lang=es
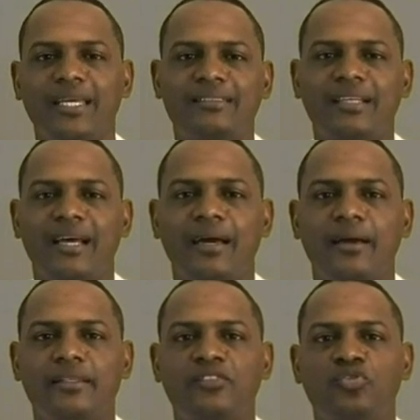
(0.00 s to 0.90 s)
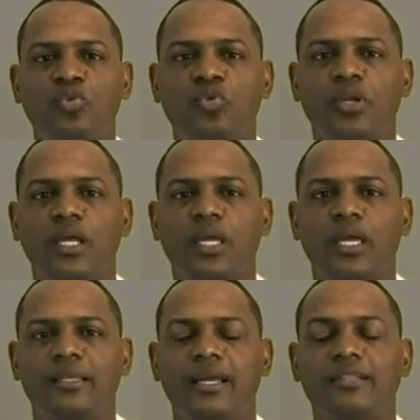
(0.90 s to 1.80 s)
a esta
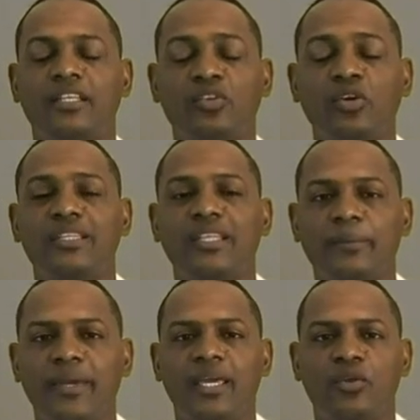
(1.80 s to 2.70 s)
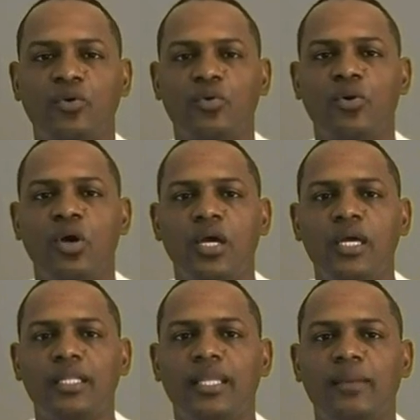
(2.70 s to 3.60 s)
discurre el tendón intermedio
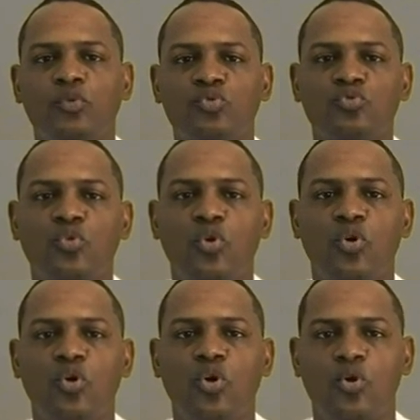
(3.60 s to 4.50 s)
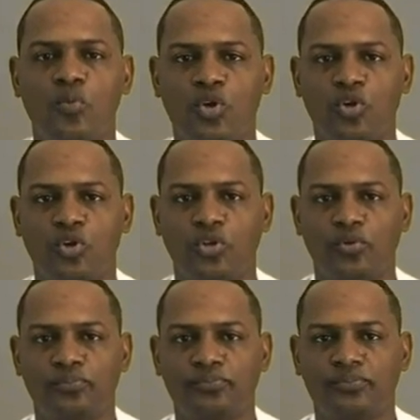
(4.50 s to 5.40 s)
del músculo
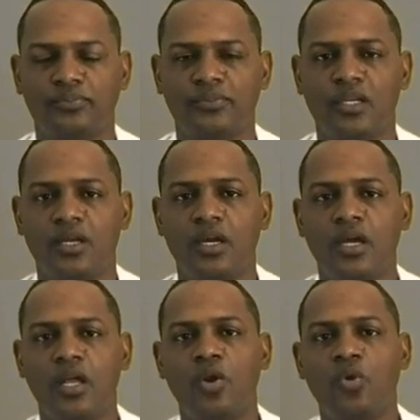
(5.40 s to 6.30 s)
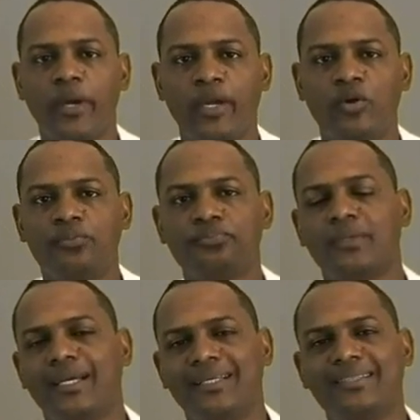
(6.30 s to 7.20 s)
homoioideo. Luego,
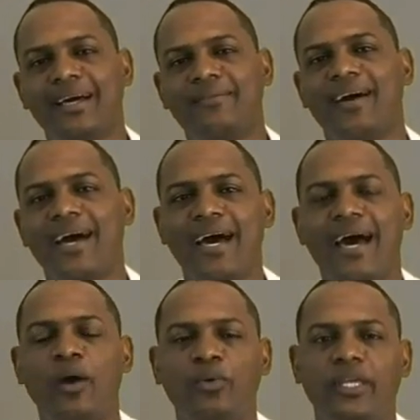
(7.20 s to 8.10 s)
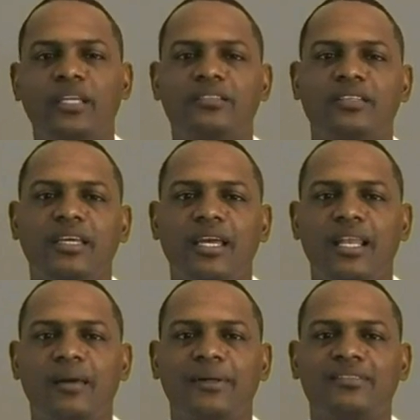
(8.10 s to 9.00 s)
esta va a unirse
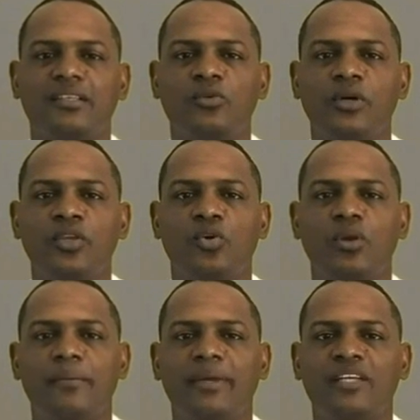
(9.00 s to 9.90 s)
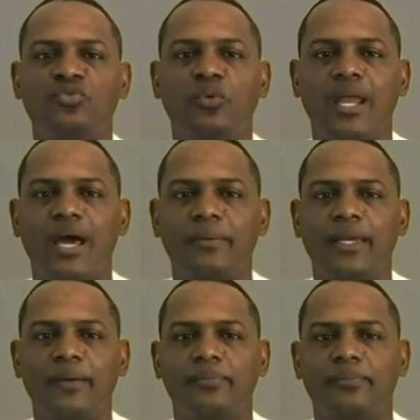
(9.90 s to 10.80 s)
en la base del cuello con la vena
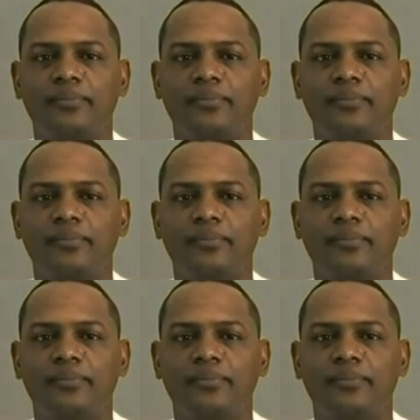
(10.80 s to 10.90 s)
subclavia